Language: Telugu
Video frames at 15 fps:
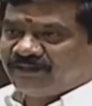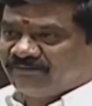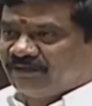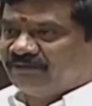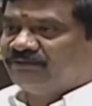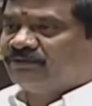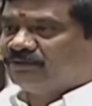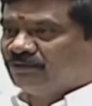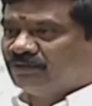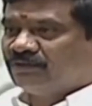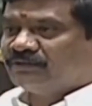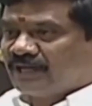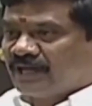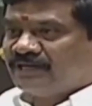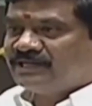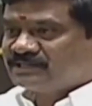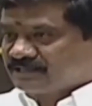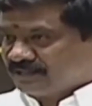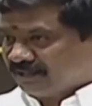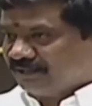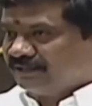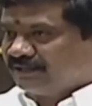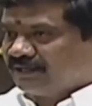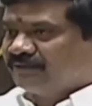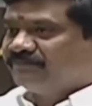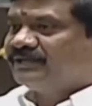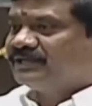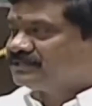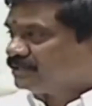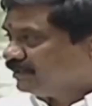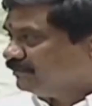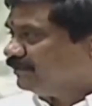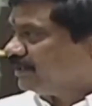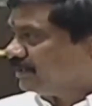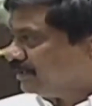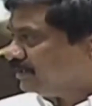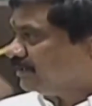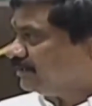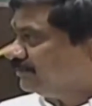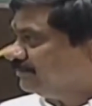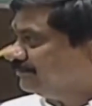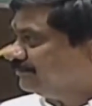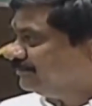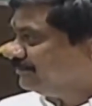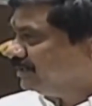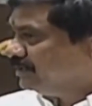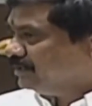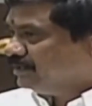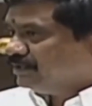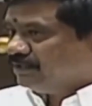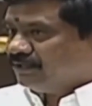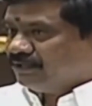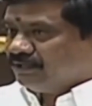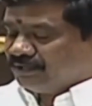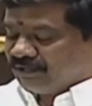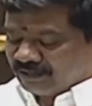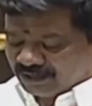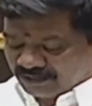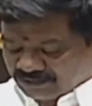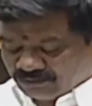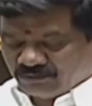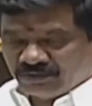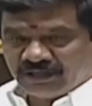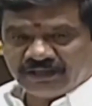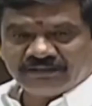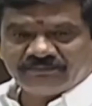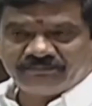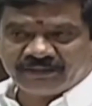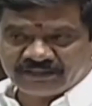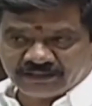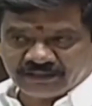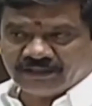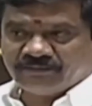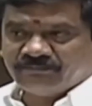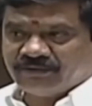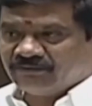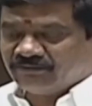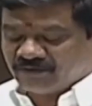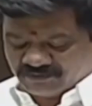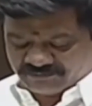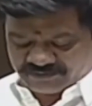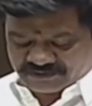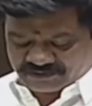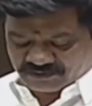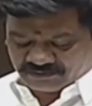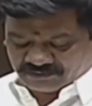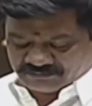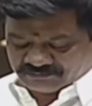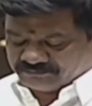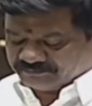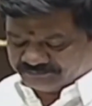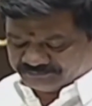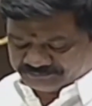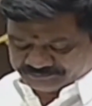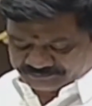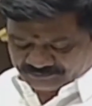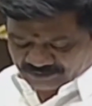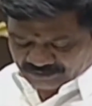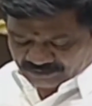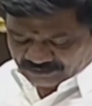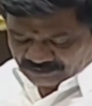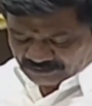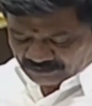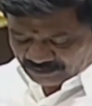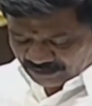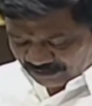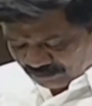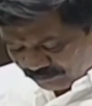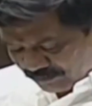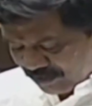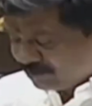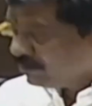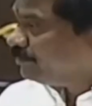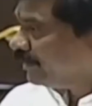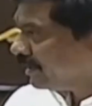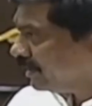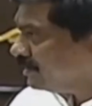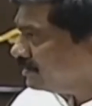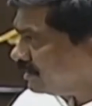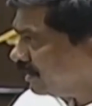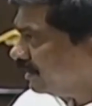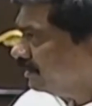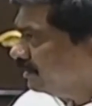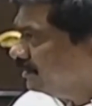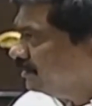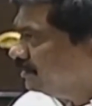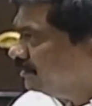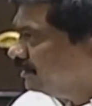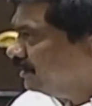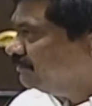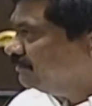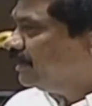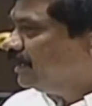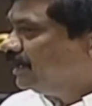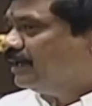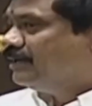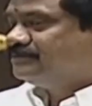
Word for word: ఎవరెవరు కొన్నారు దాని హిస్టరీ ఇన్కమ్ రెంట్ సర్టిఫికేట్ అంటారు అది కూడా ప్రతి ఎంఆర్ఓ ఆఫీస్లో అందుబాటులో పెట్టడం జరిగింది దీనివల్ల